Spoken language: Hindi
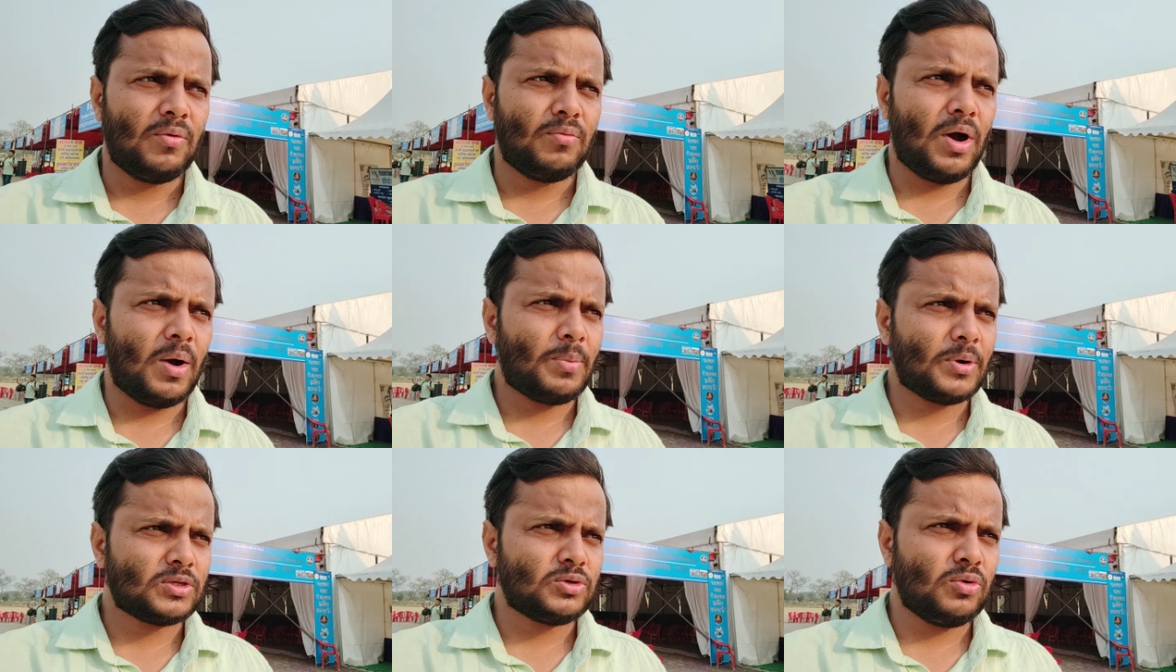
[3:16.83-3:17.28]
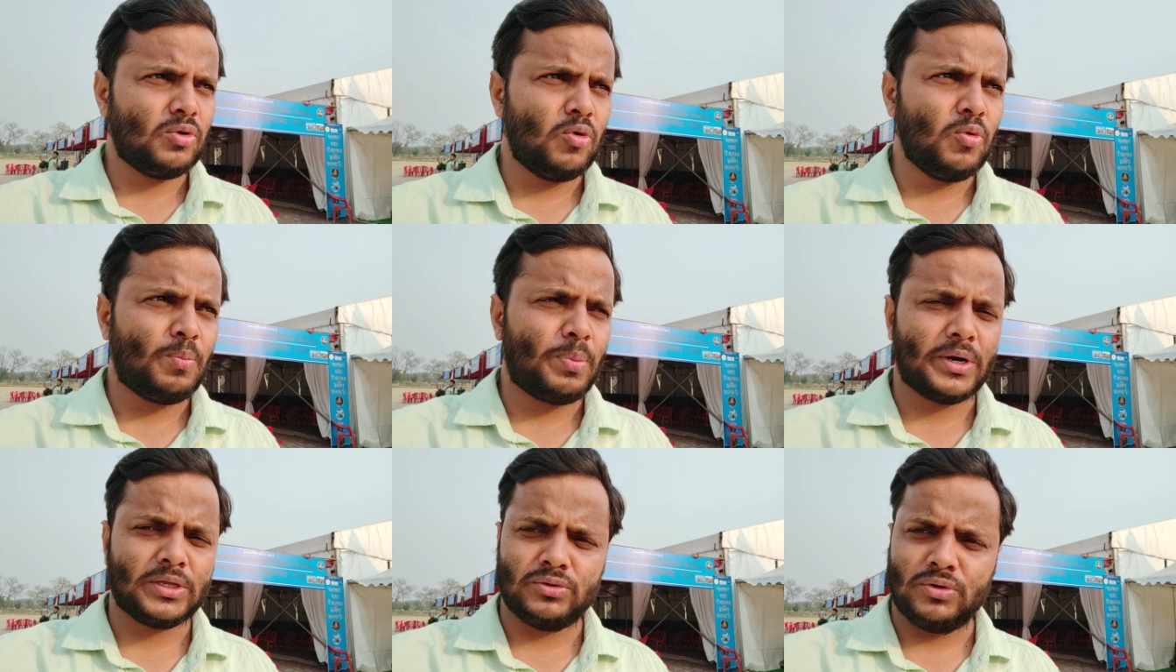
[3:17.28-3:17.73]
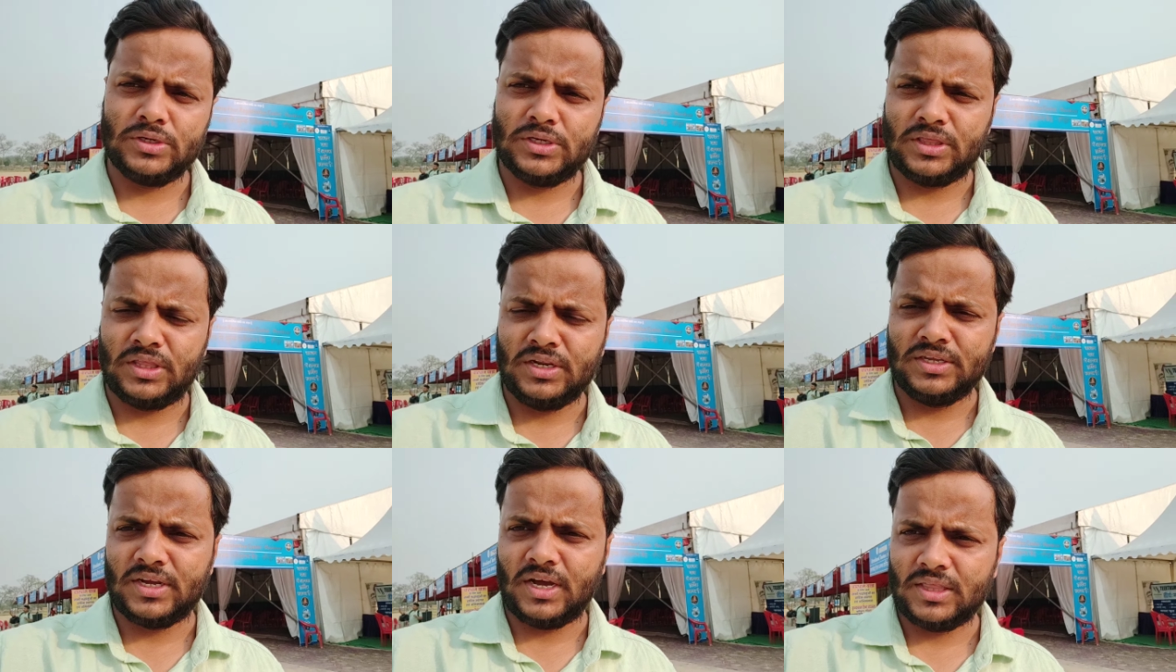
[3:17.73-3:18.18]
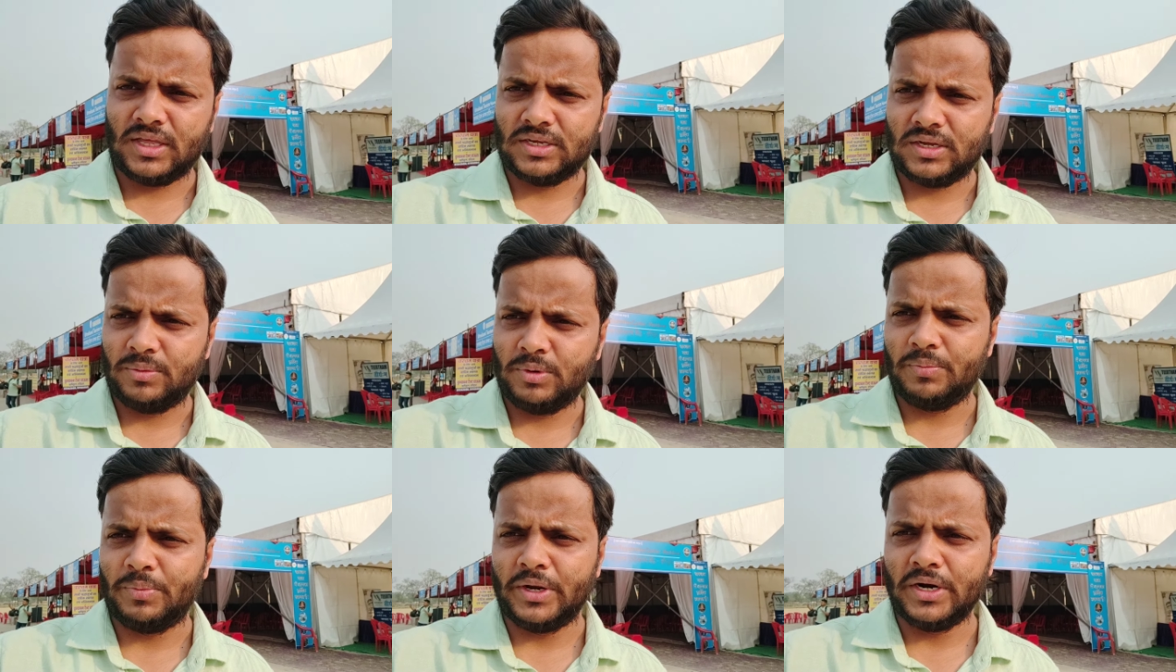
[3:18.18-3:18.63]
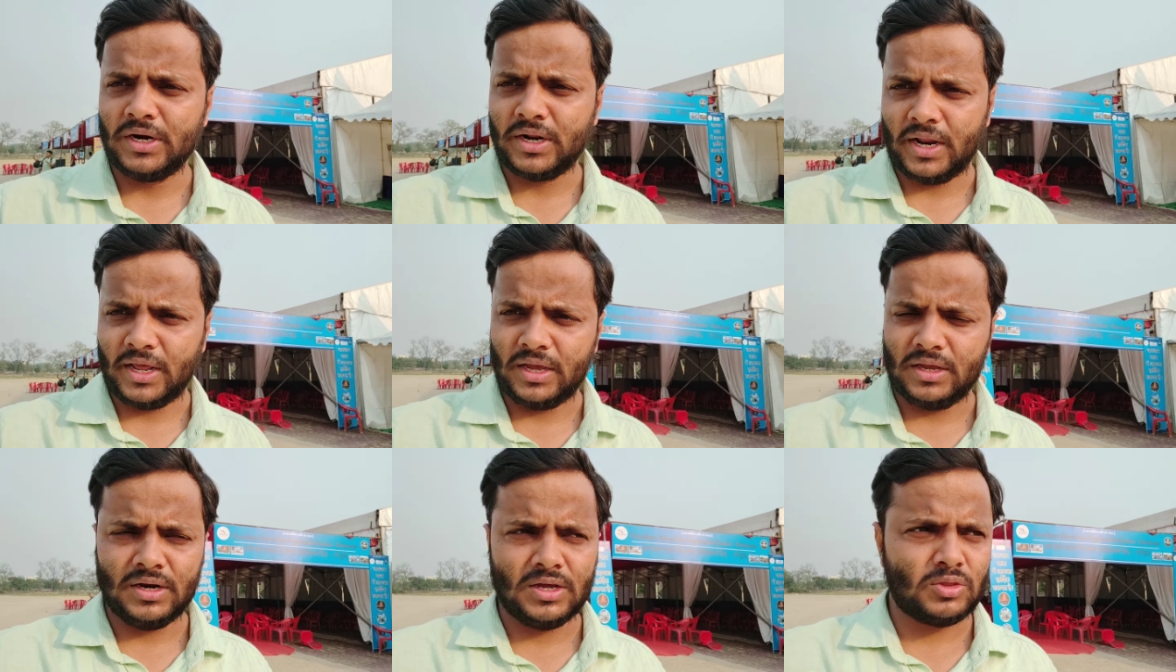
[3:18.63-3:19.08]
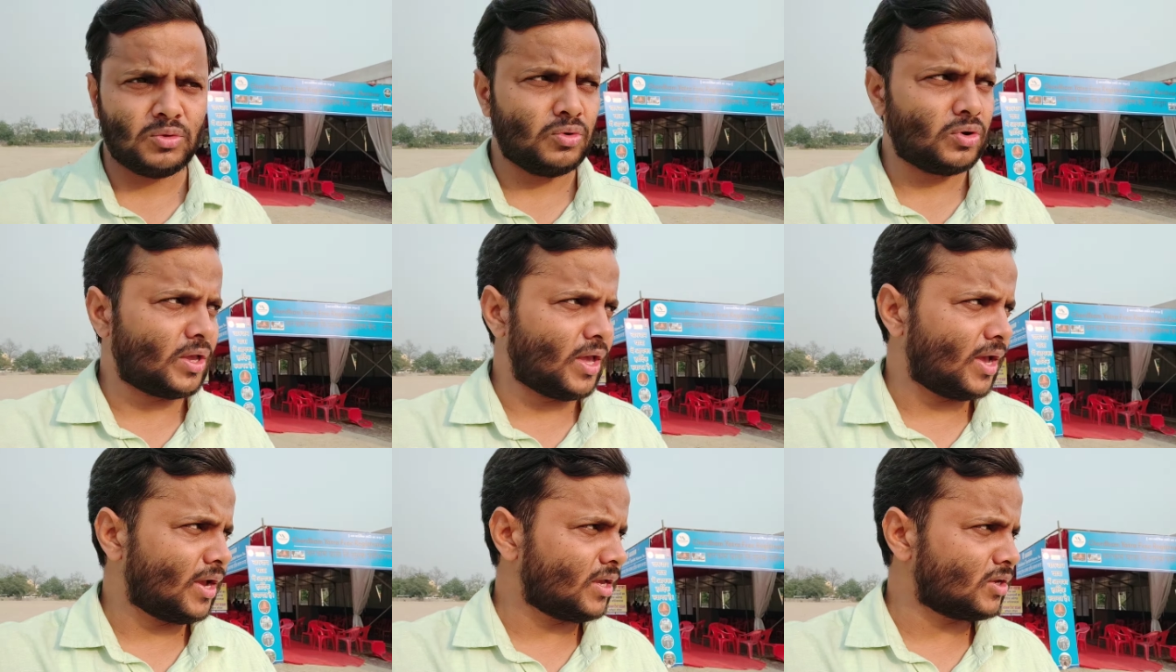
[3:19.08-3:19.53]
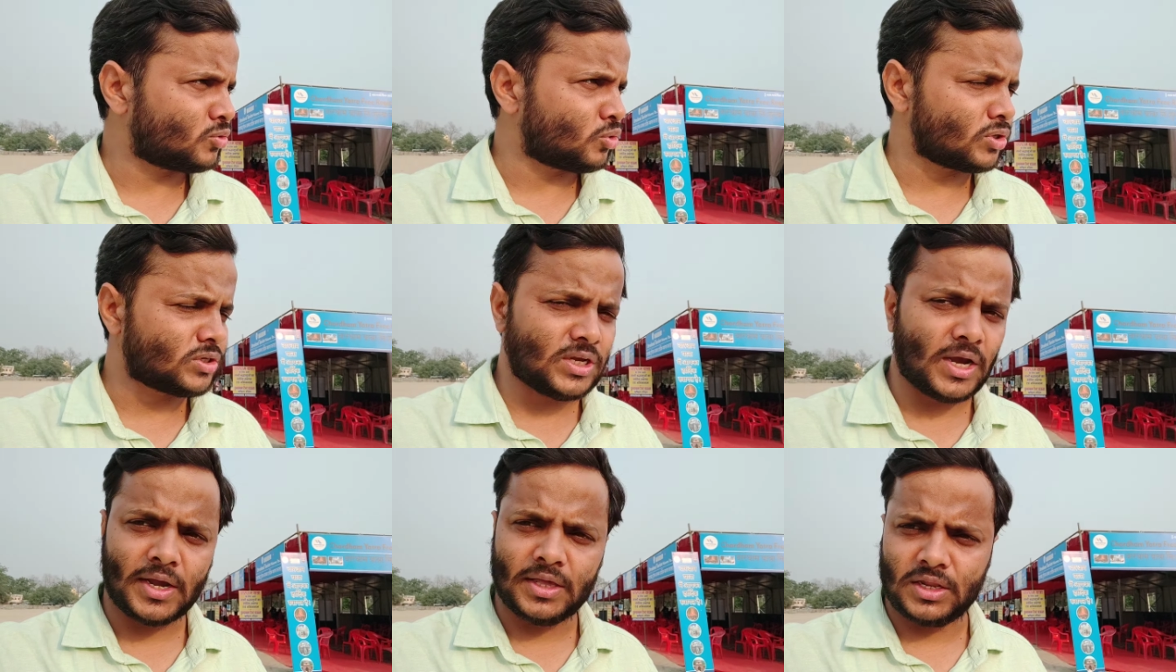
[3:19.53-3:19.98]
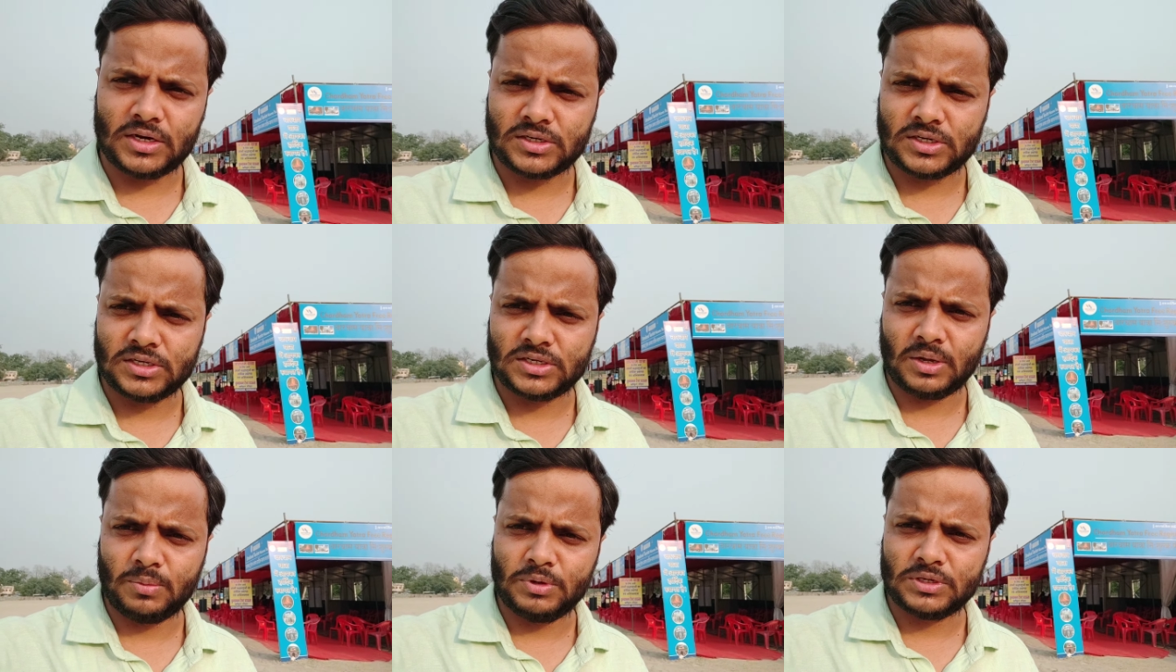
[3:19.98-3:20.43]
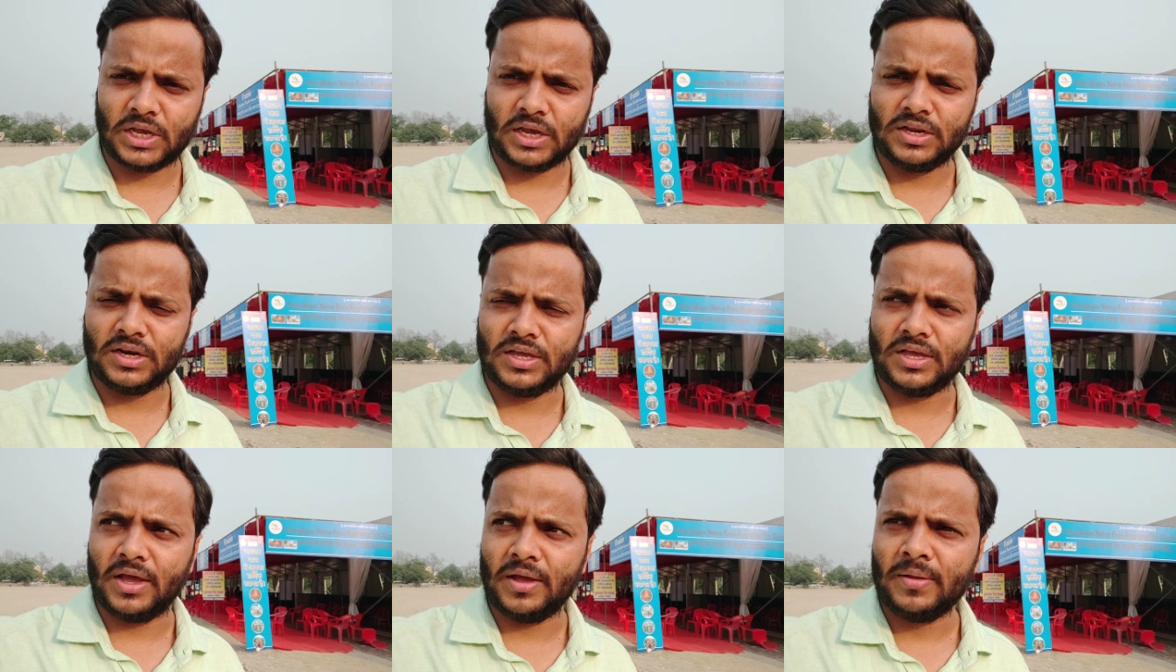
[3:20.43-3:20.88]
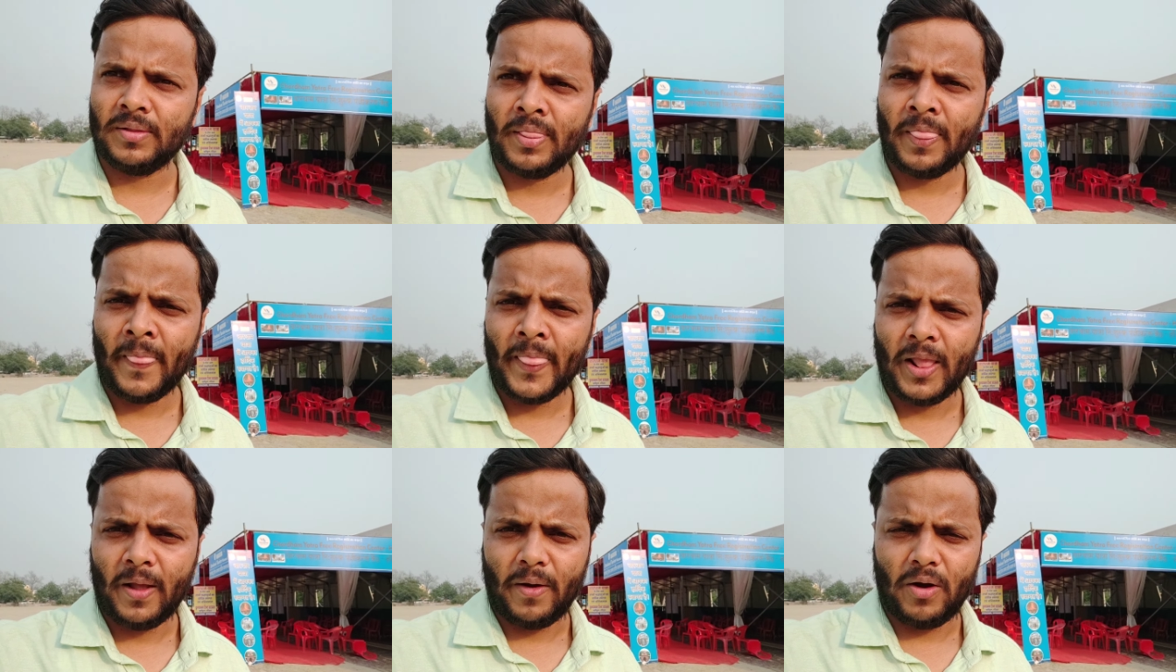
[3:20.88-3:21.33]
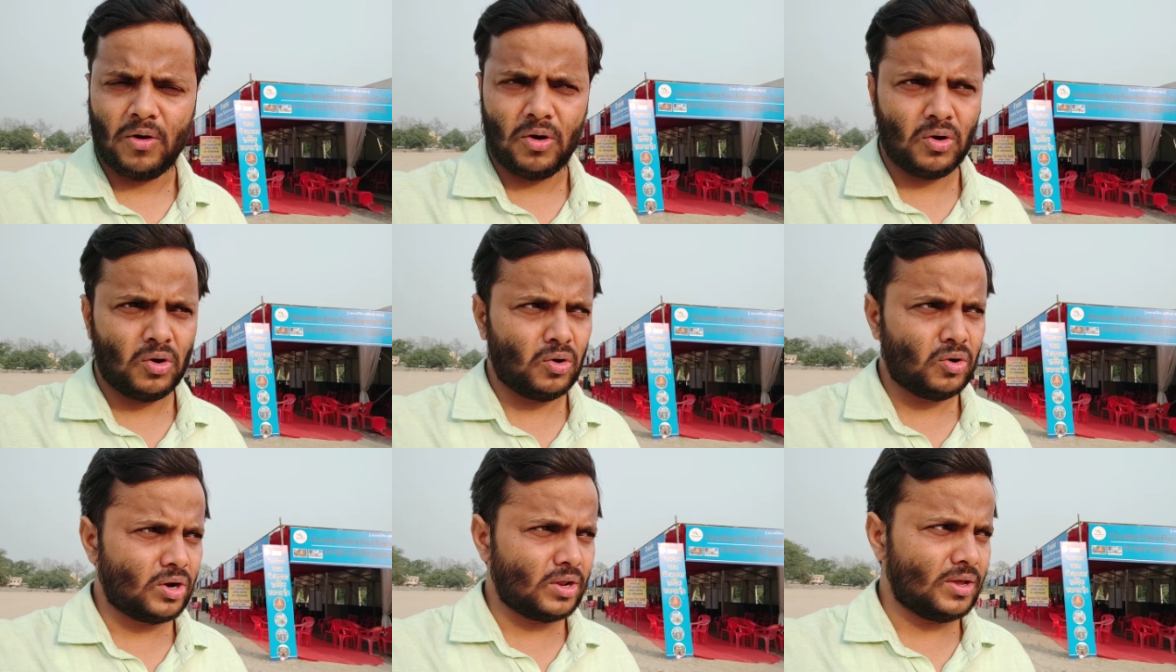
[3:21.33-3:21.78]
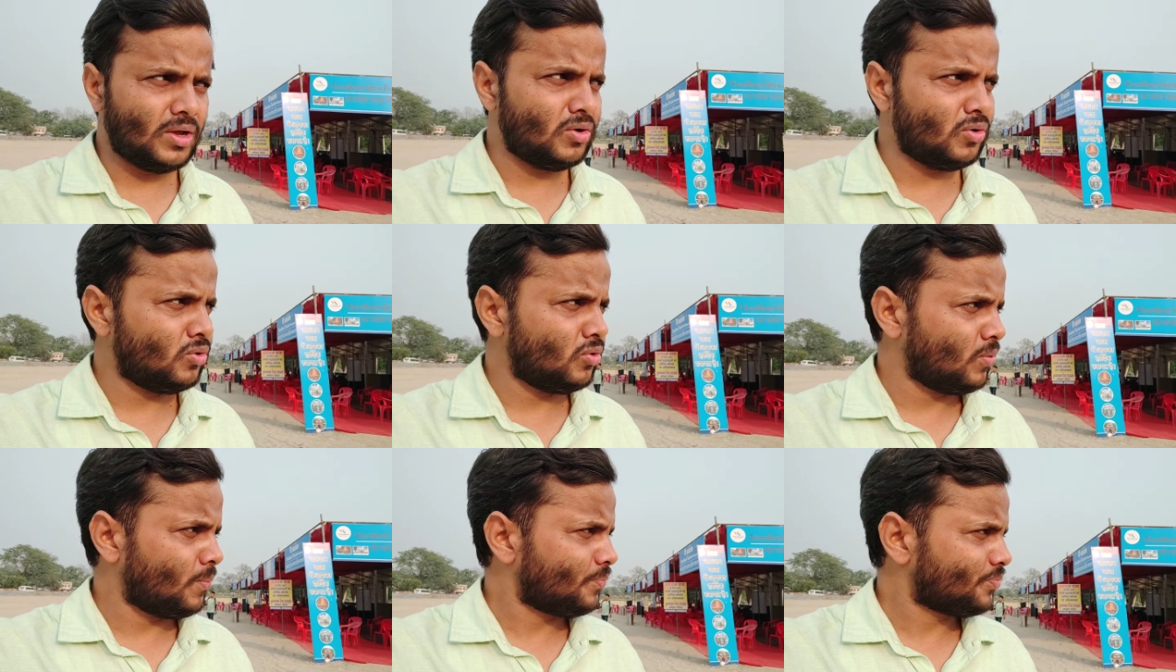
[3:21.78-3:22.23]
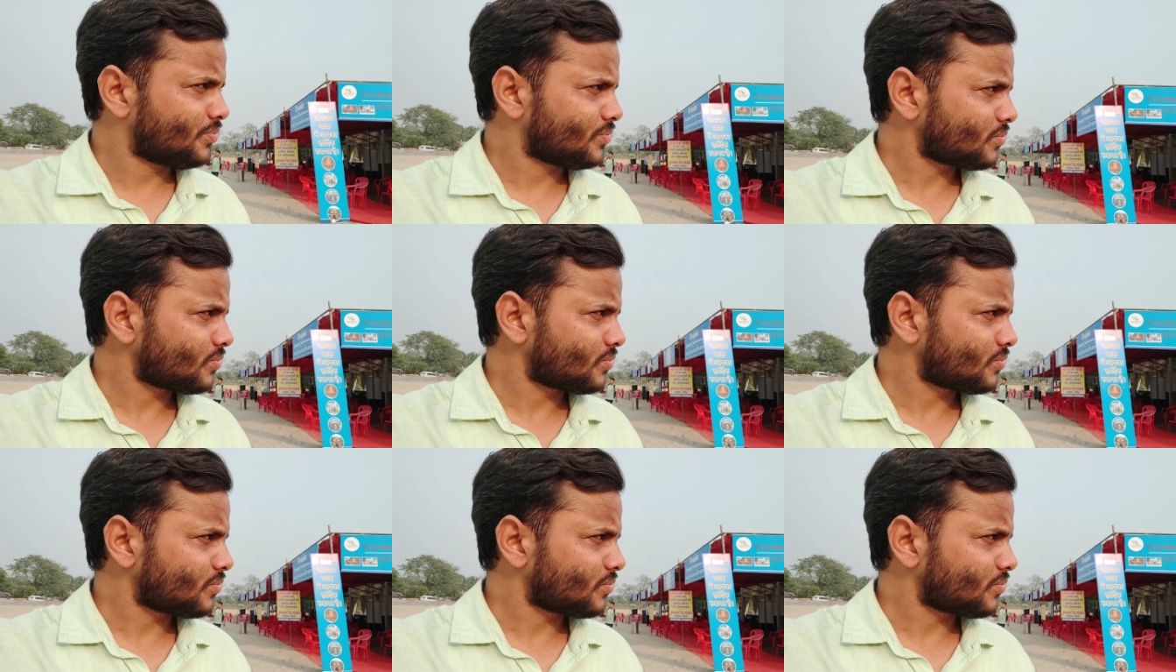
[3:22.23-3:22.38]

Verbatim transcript: वहाँ पर जो ऊपर जो है जितनी ज़्यादा जब भी भीड़ रहेगी ना तो वो क्या है कि सुरक्षा की दृष्टि से भी सही नहीं है और वो